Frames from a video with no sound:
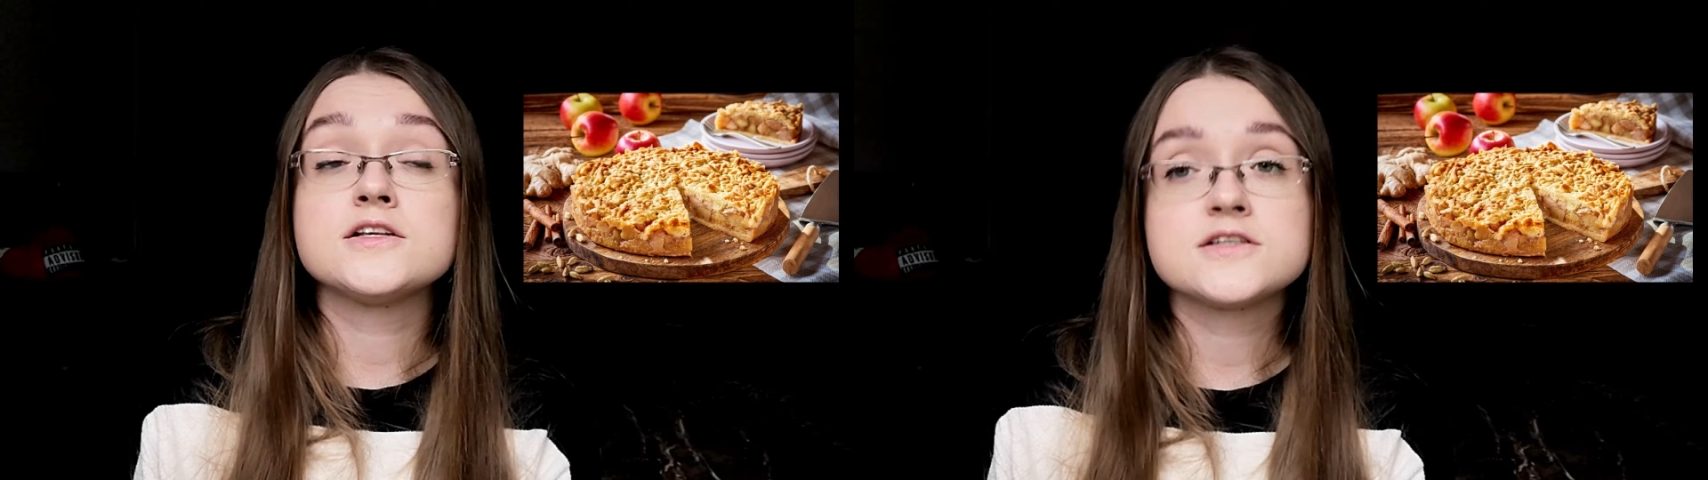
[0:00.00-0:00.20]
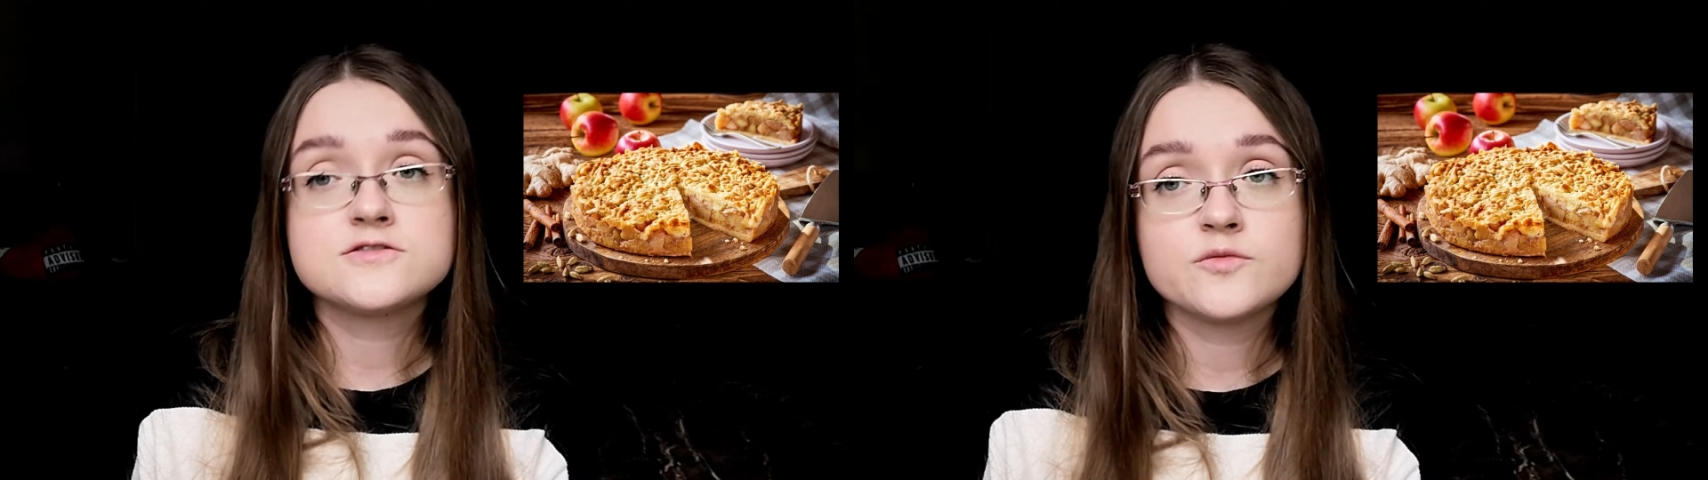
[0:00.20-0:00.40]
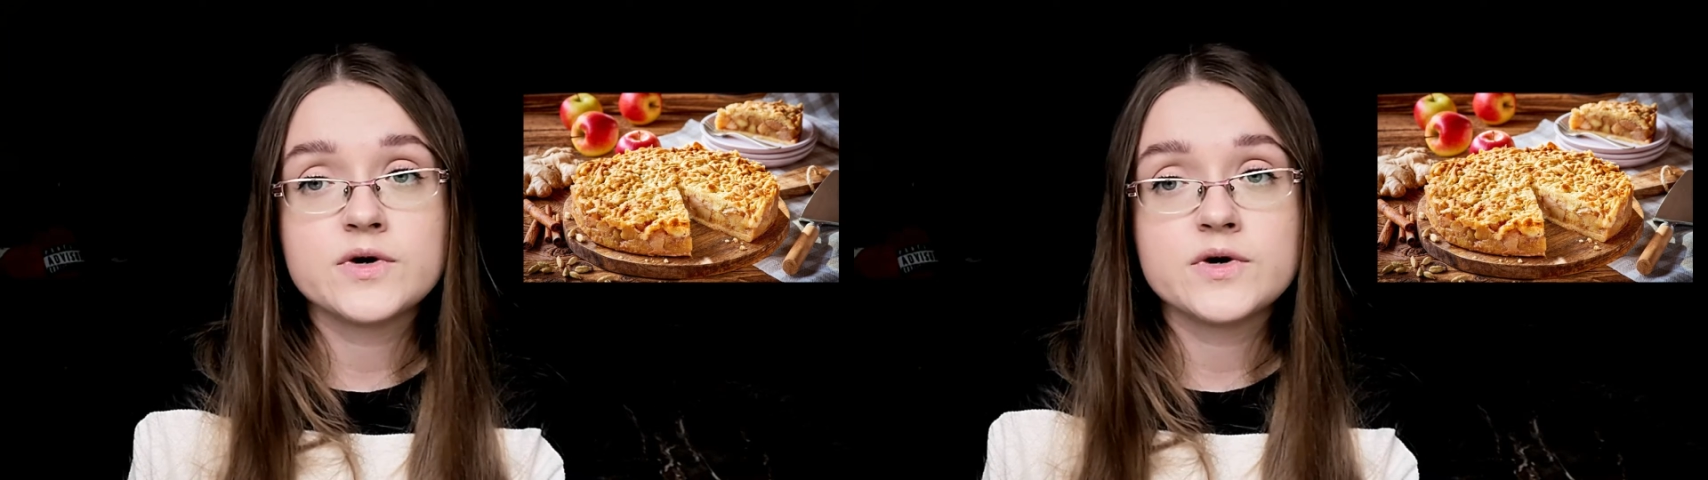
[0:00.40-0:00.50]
e, ciasto